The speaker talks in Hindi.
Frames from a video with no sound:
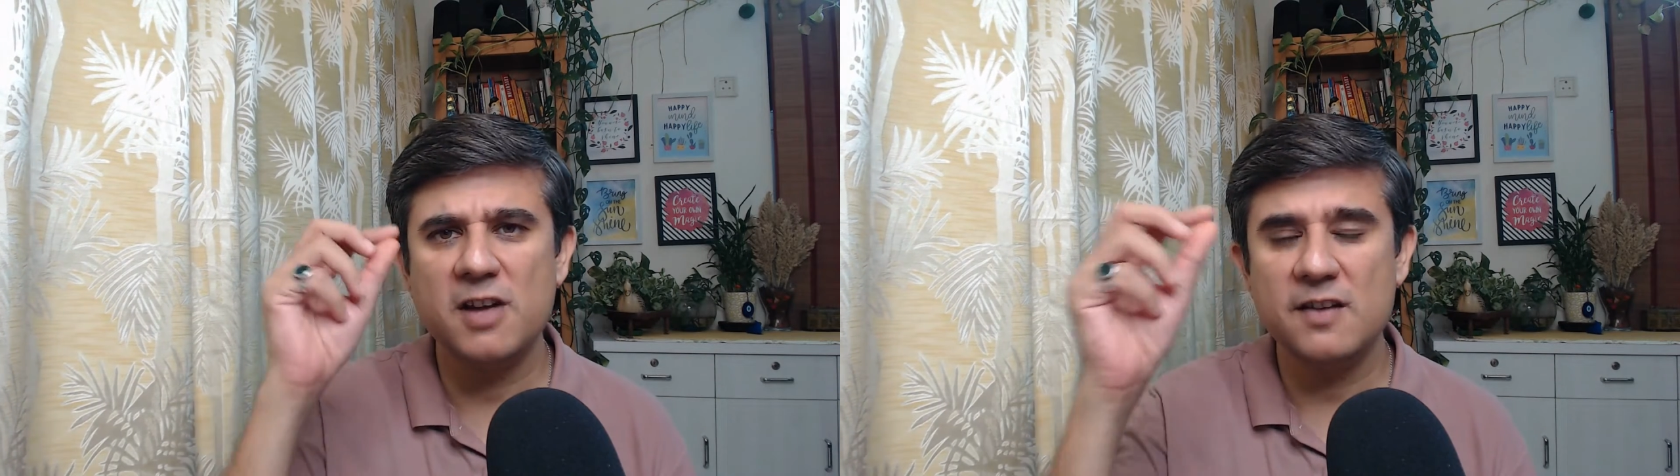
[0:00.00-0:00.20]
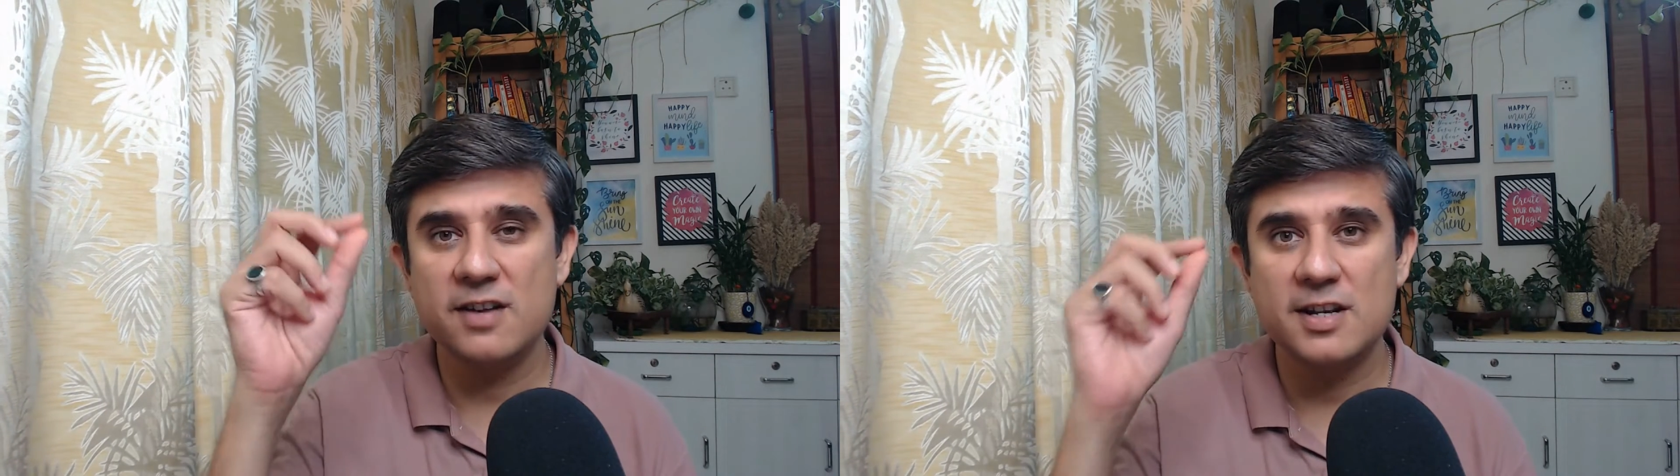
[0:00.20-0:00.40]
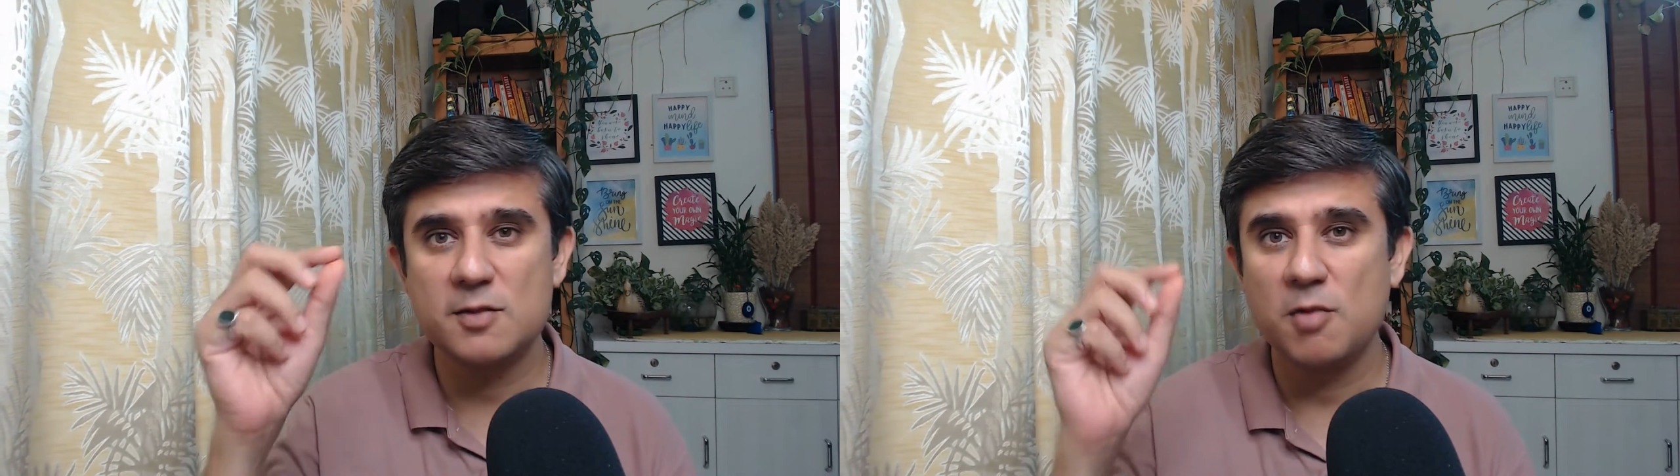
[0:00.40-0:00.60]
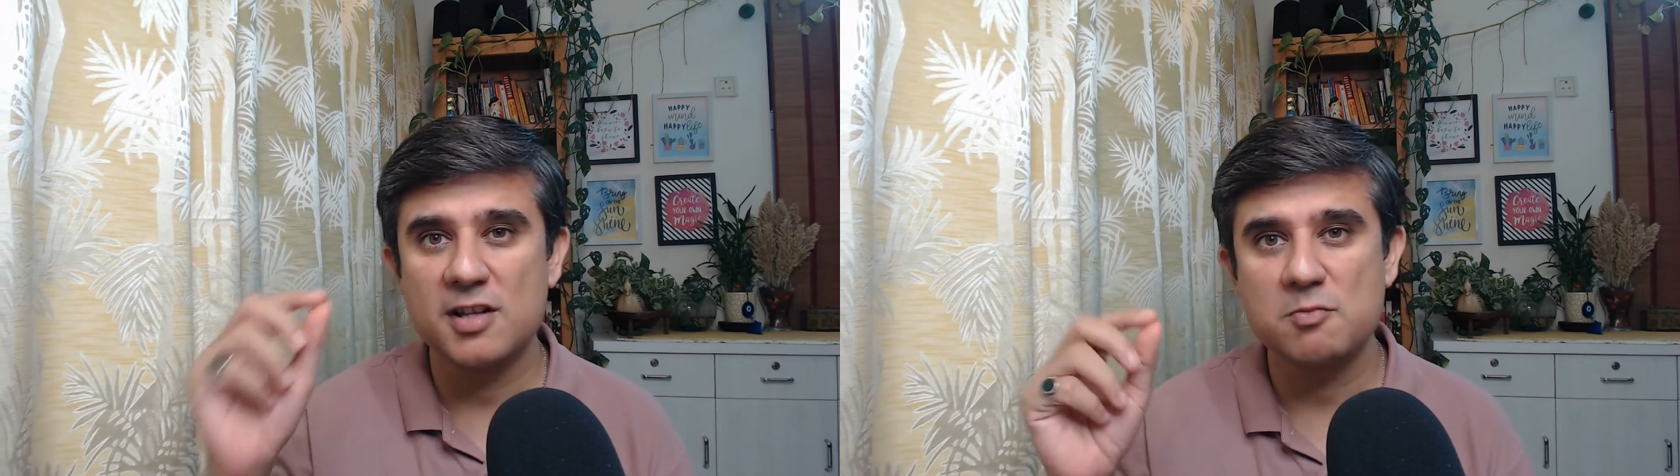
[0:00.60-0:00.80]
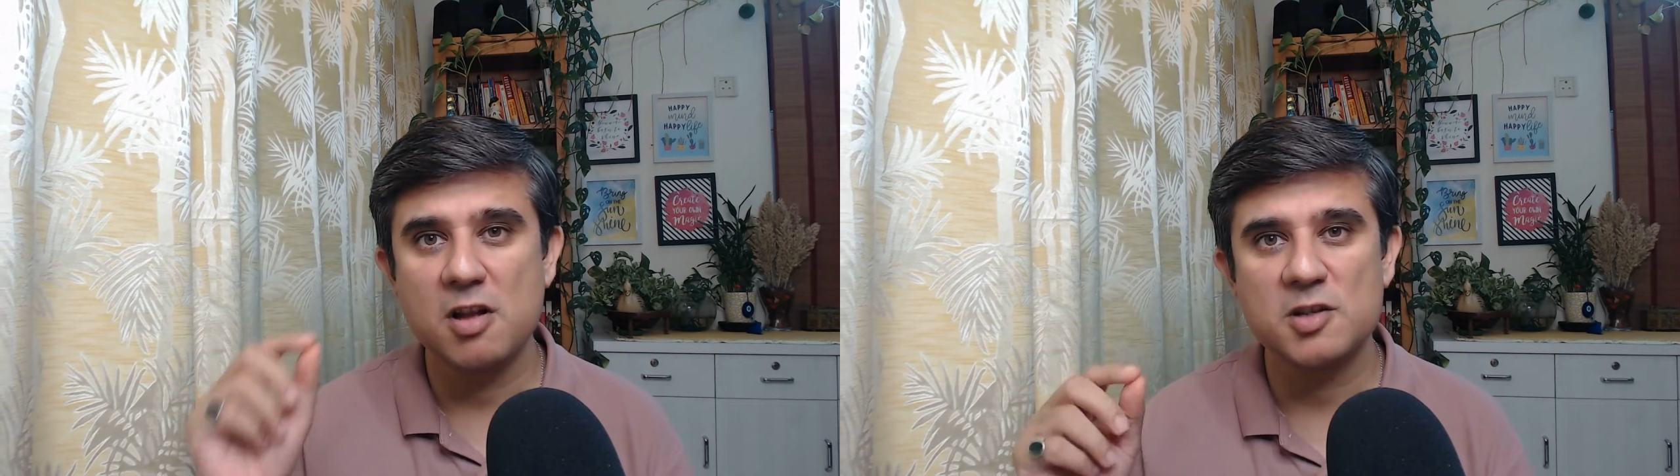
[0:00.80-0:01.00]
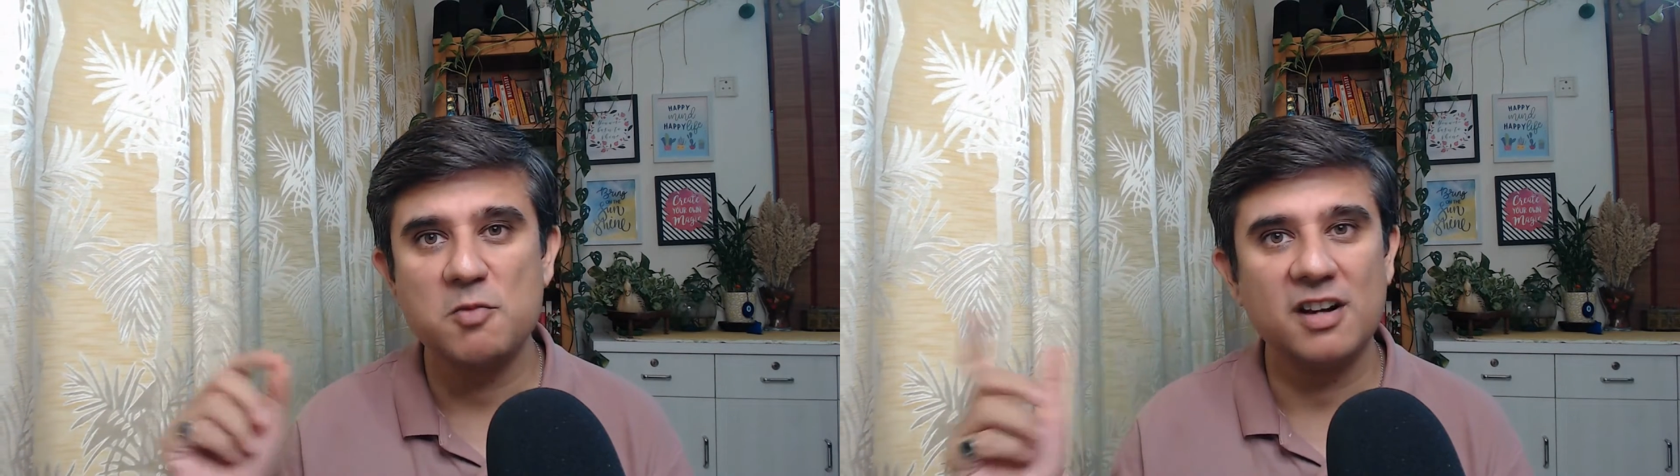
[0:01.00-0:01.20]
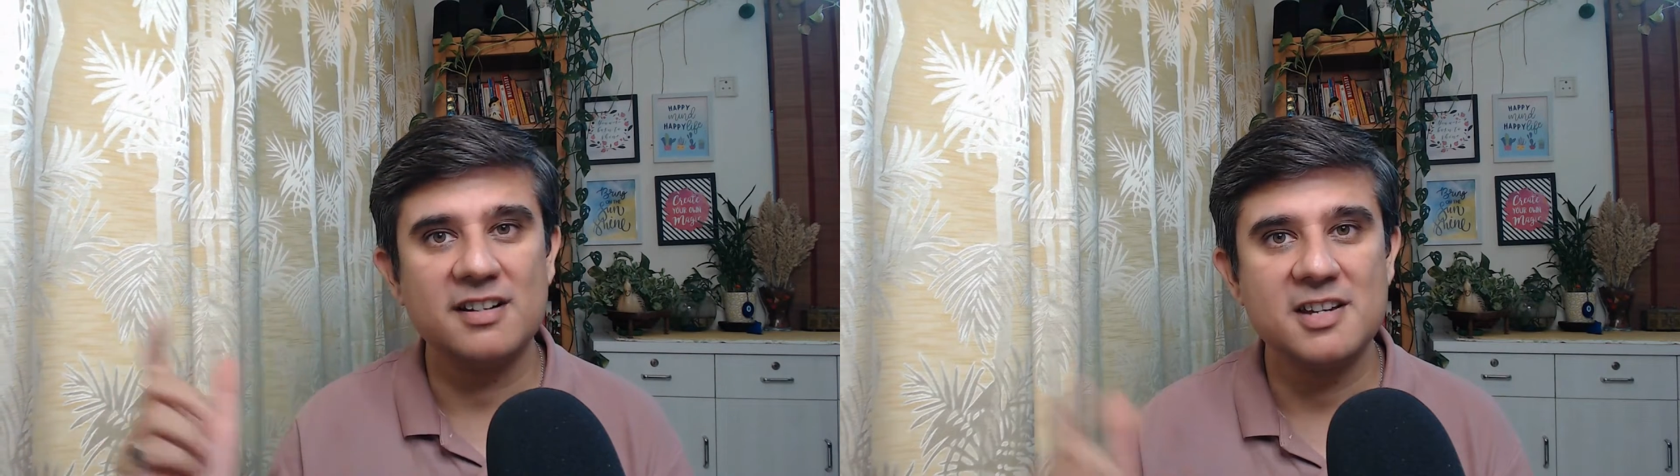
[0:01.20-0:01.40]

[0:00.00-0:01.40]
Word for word: वेरी वेरी स्मॉल स्मॉल स्मॉल